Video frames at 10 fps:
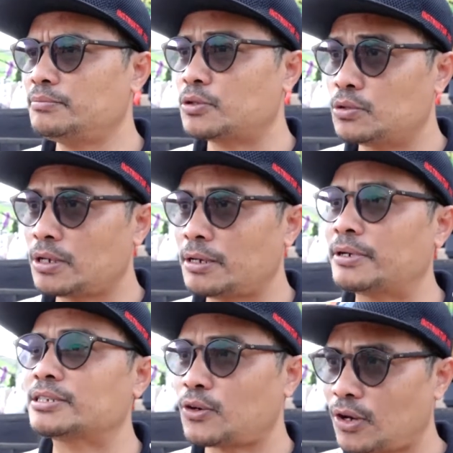
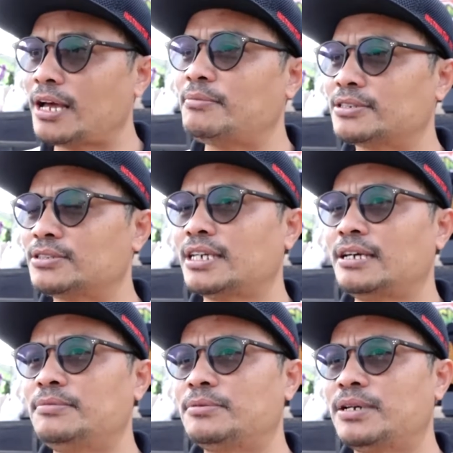eh, sekolah maksud
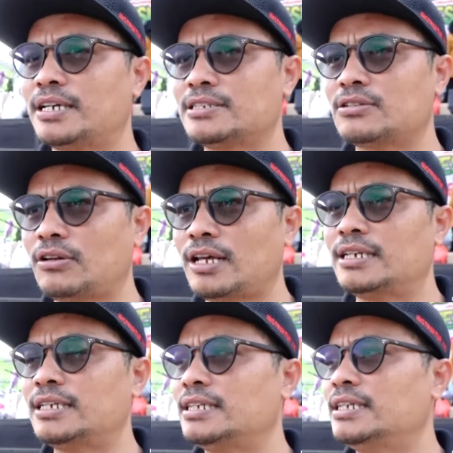saya berbagai sekolah
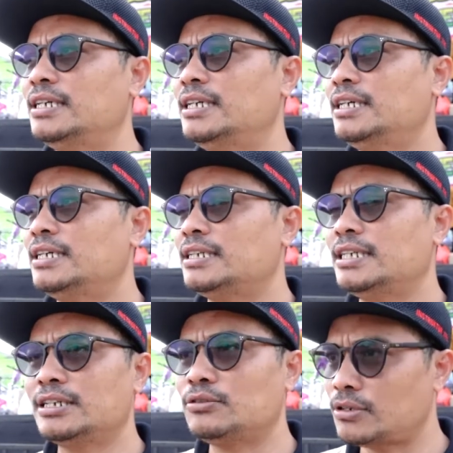di
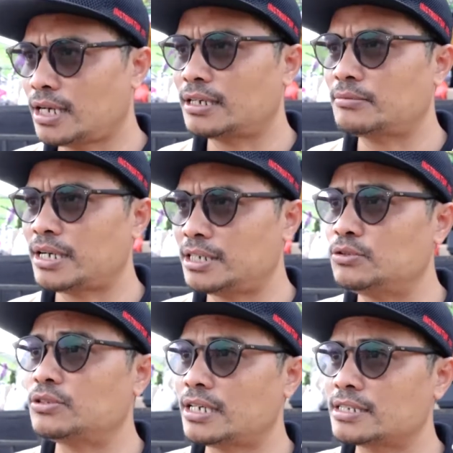lingkungan
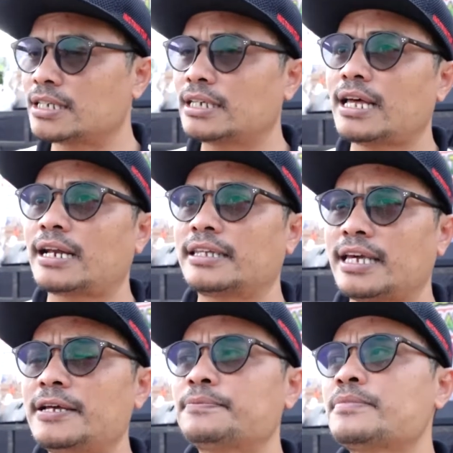Madiun dan
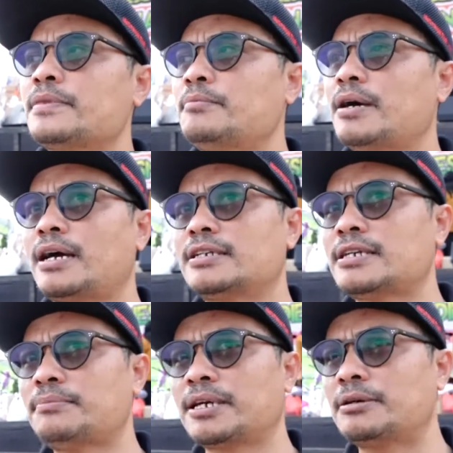sekitarnya bahkan
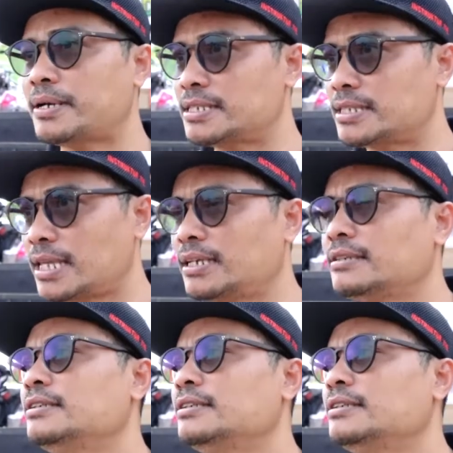sampai ke Pacitan.